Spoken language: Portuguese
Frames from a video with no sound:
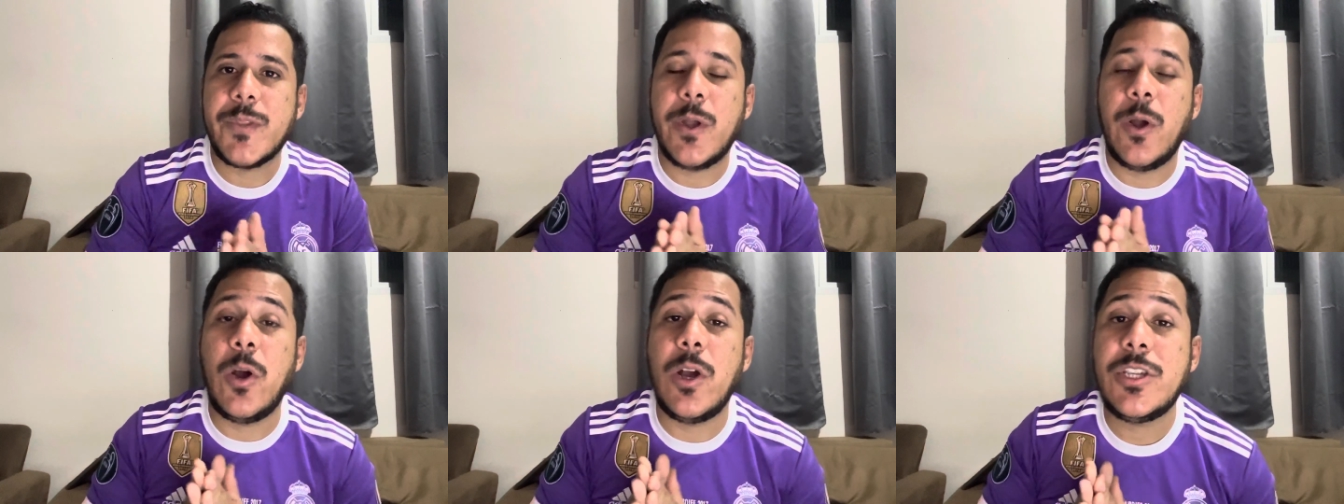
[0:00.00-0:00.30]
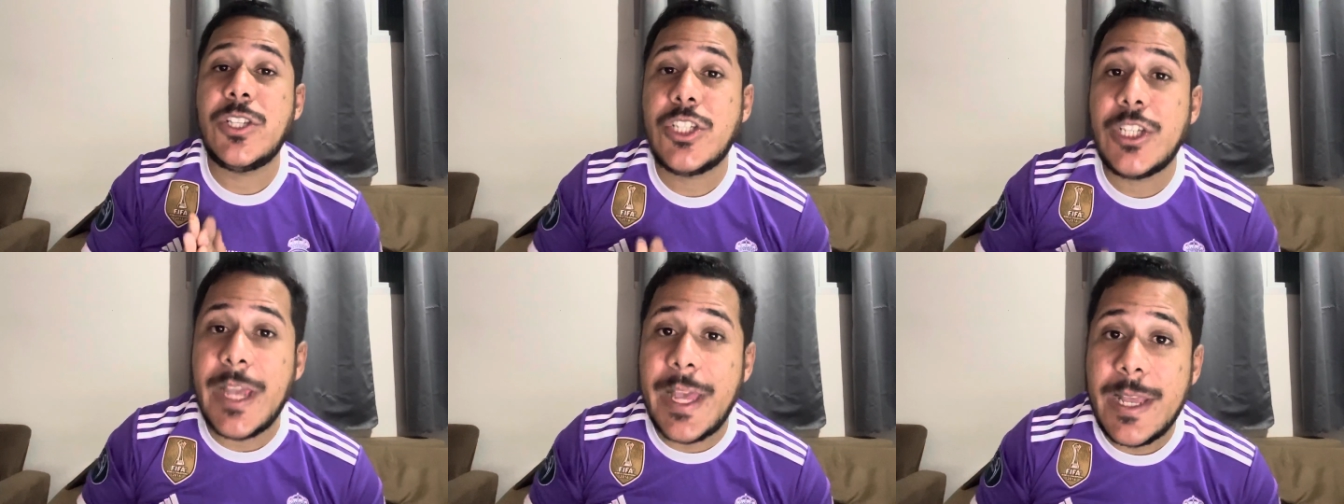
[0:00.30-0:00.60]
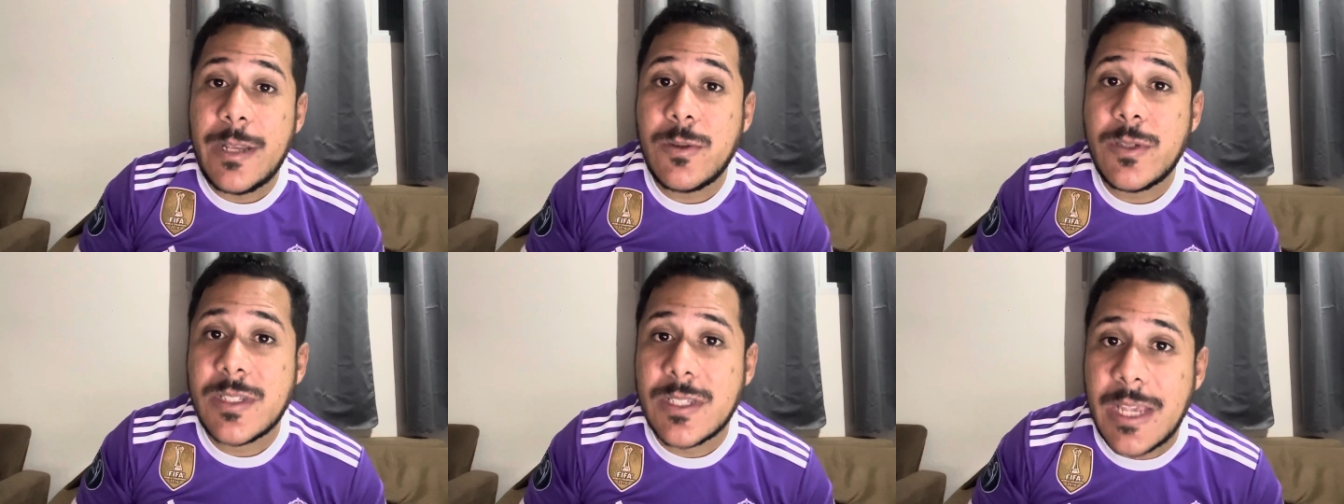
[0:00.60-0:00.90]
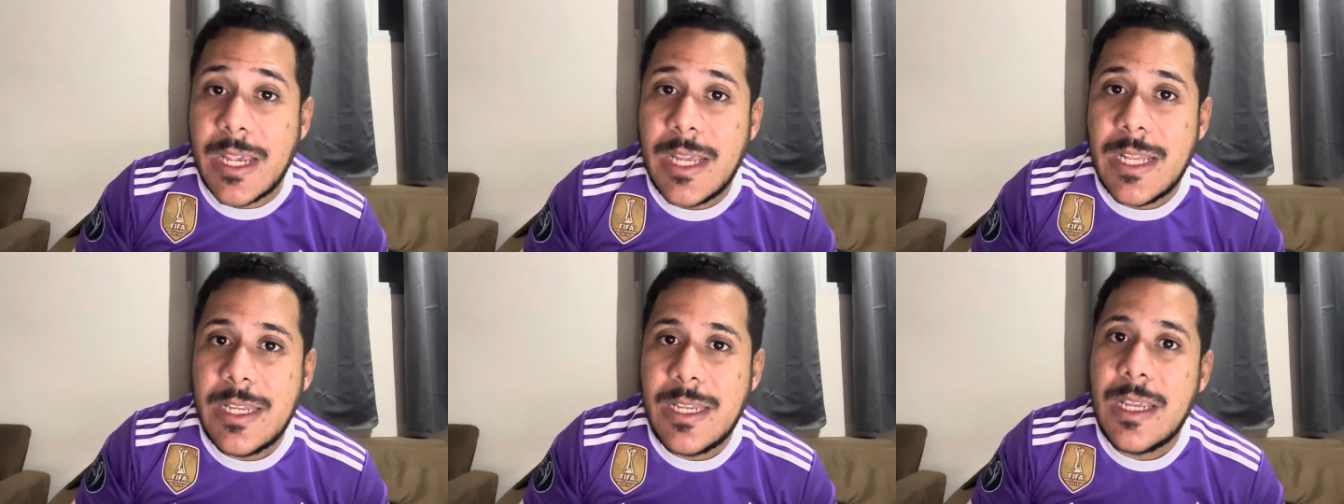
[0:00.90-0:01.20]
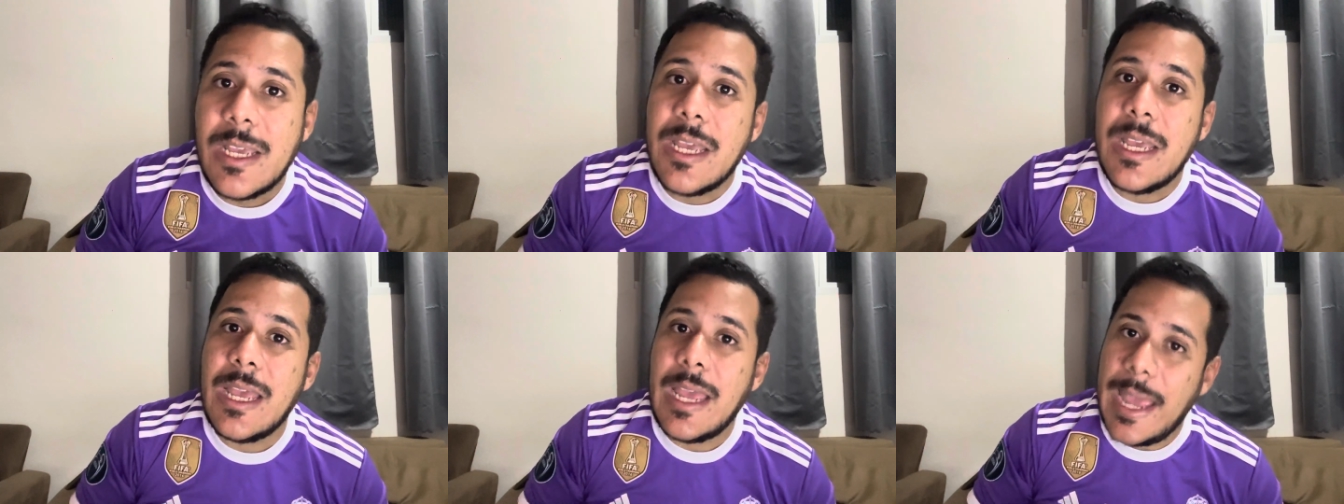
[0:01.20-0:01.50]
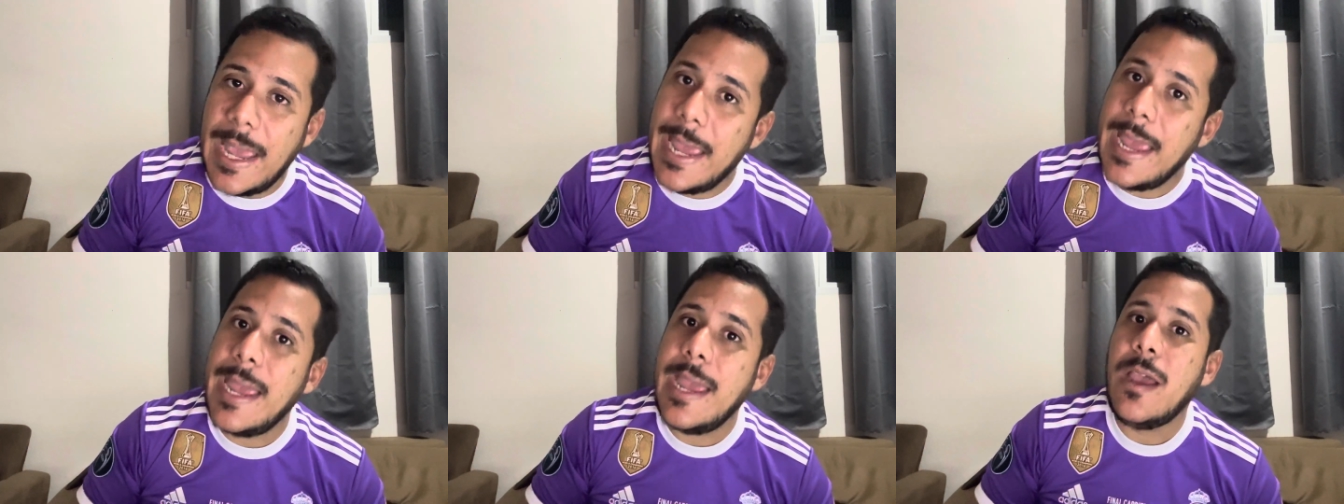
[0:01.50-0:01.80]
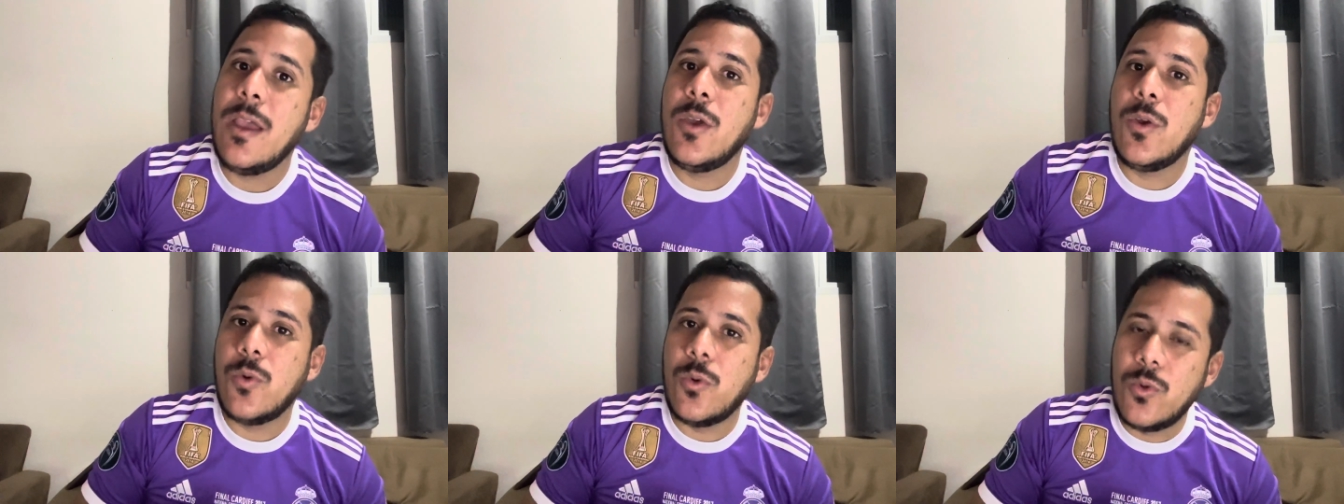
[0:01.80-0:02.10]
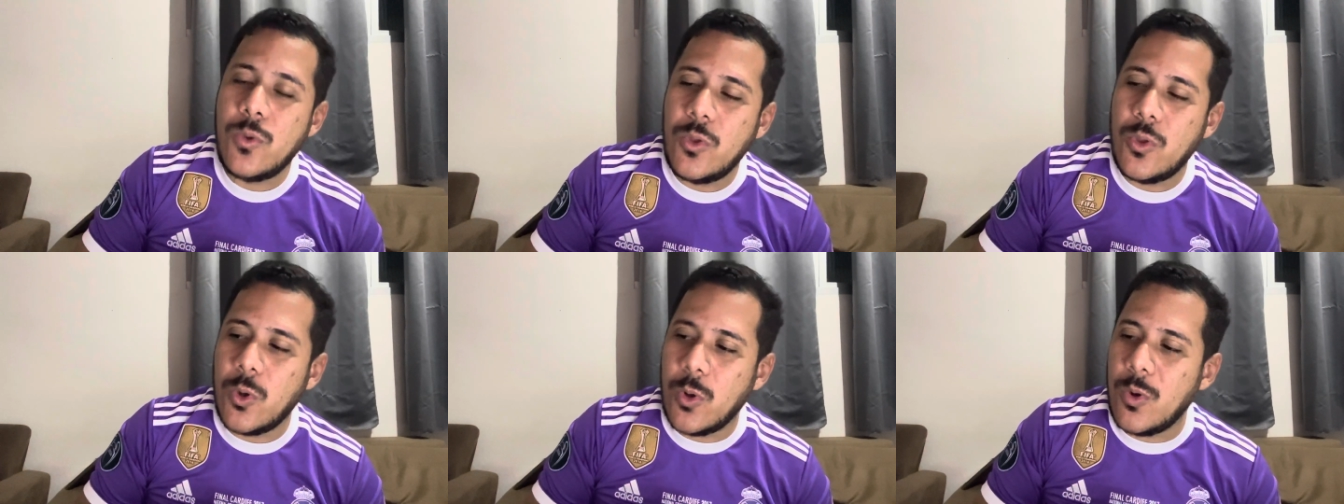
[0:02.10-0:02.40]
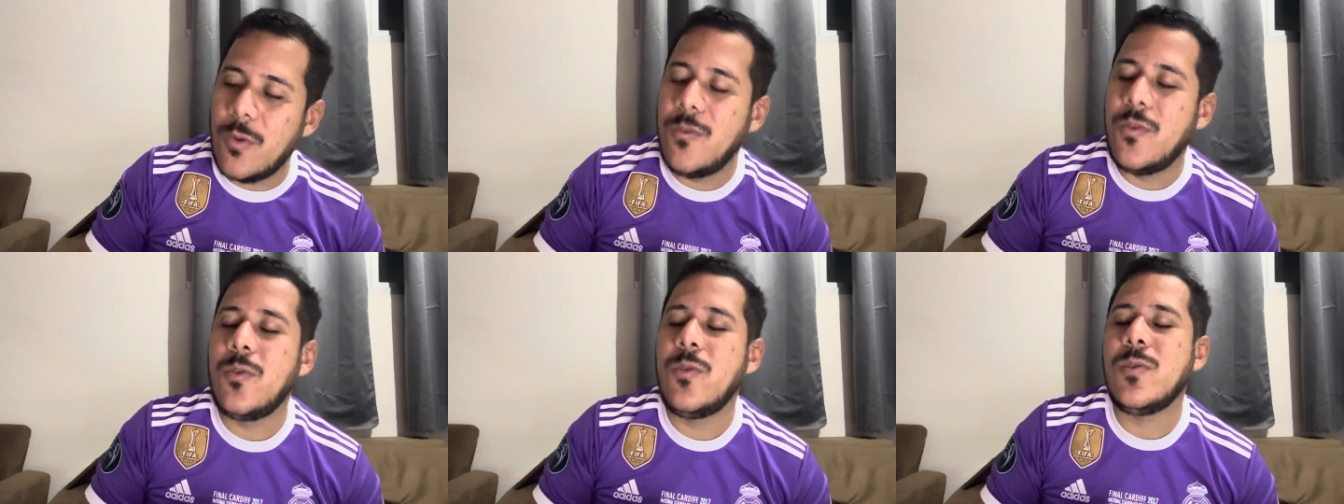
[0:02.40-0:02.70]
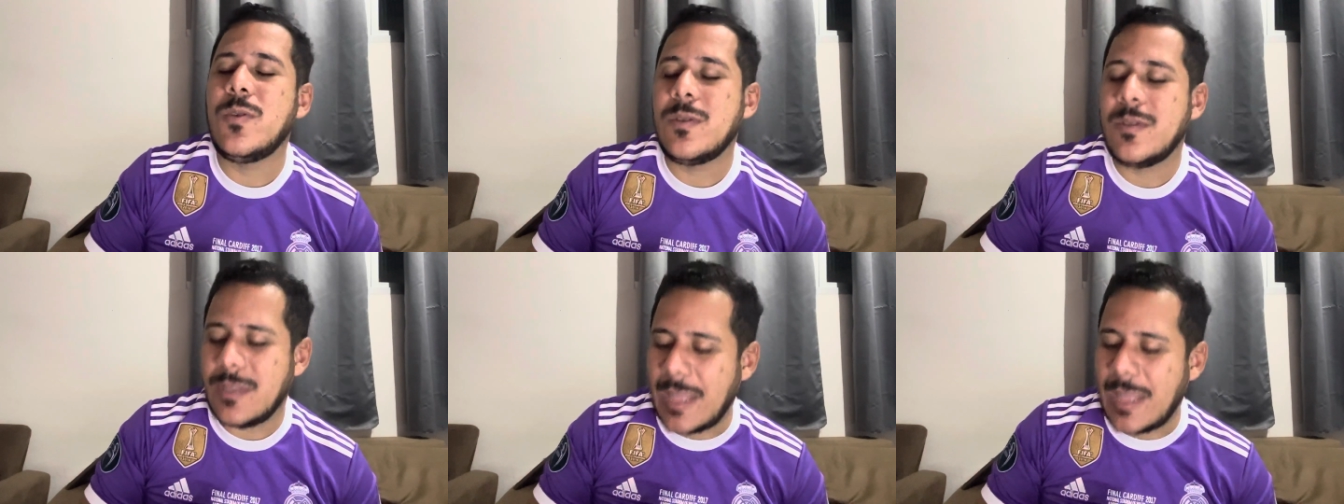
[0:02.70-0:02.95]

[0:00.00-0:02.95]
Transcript: Rogério Ceni é o novo